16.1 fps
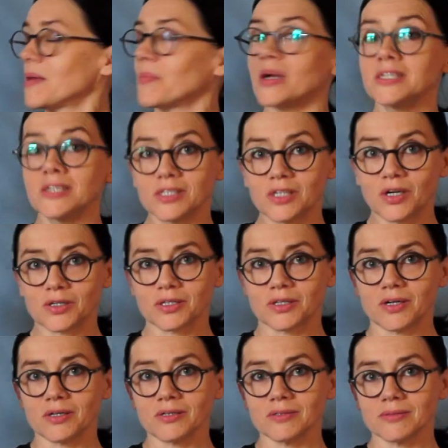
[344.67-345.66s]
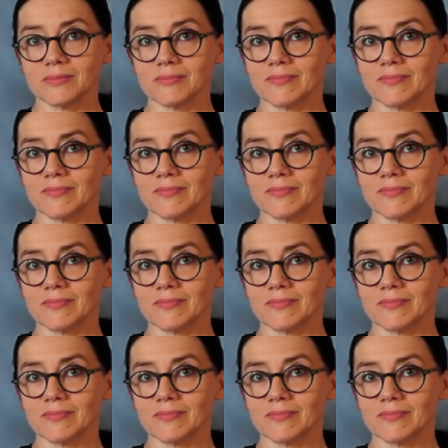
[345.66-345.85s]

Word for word: Pani doktor